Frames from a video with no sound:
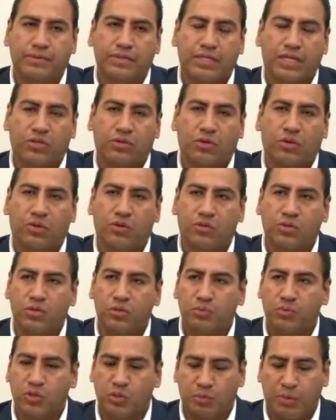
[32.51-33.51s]
de todos los
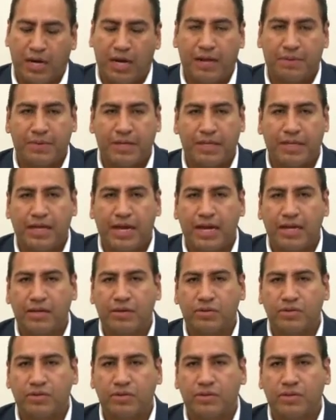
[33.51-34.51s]
grupos
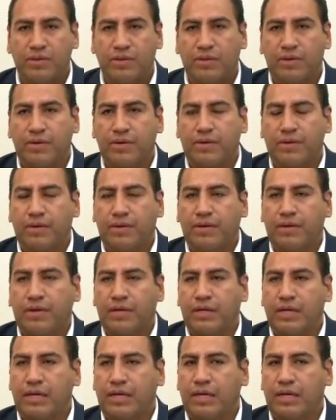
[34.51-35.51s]
parlamentarios,
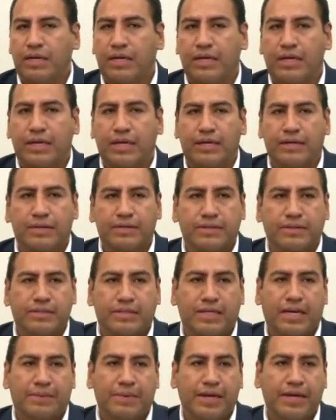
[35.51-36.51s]
eh,
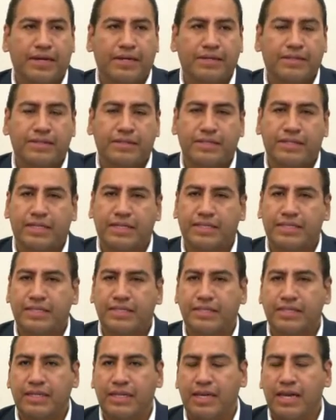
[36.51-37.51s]
saber si
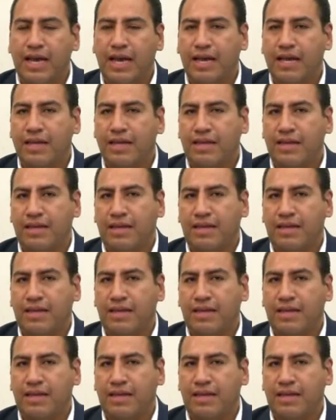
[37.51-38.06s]
existía